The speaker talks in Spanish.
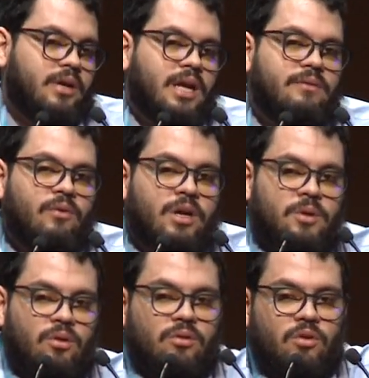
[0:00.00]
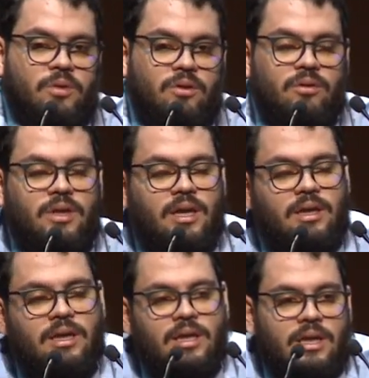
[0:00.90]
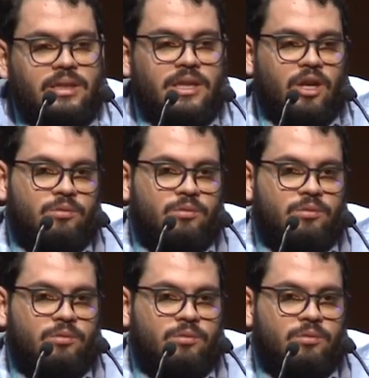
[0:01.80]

que es el enfoque microeconómico de la,